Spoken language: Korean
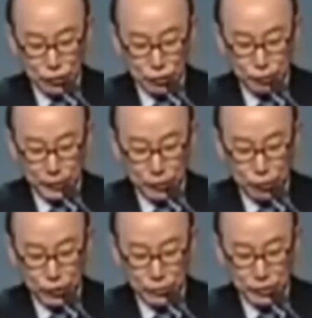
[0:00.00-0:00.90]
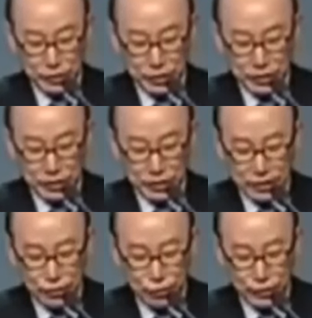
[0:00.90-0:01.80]
650여 개의
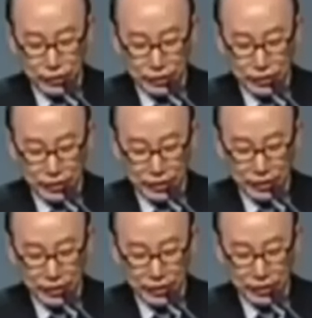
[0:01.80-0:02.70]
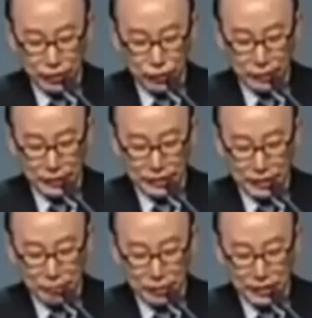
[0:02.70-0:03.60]
근육이 있는데 얼굴에만
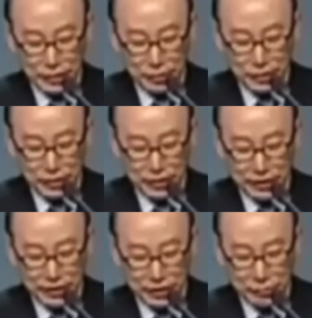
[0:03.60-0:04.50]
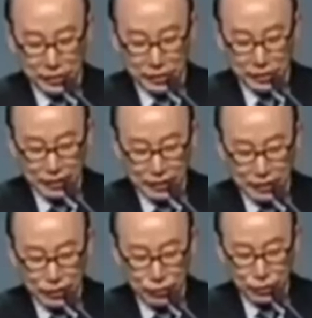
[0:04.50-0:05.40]
약 80여 개가 있습니다.
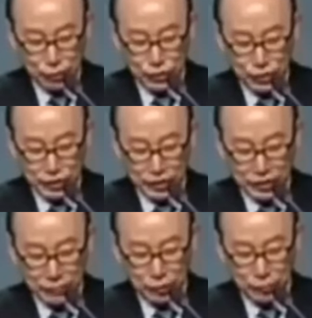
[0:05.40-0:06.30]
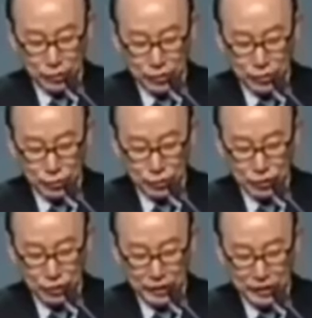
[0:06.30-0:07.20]
이 중에서 웃을 때는 몸 근육
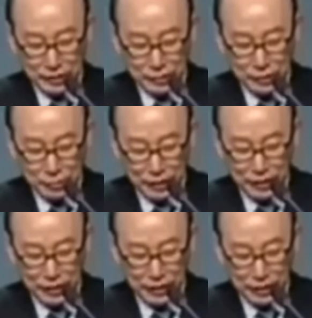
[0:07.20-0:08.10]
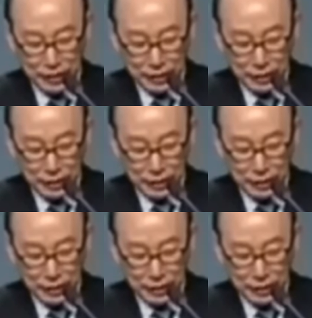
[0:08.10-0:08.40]
231개,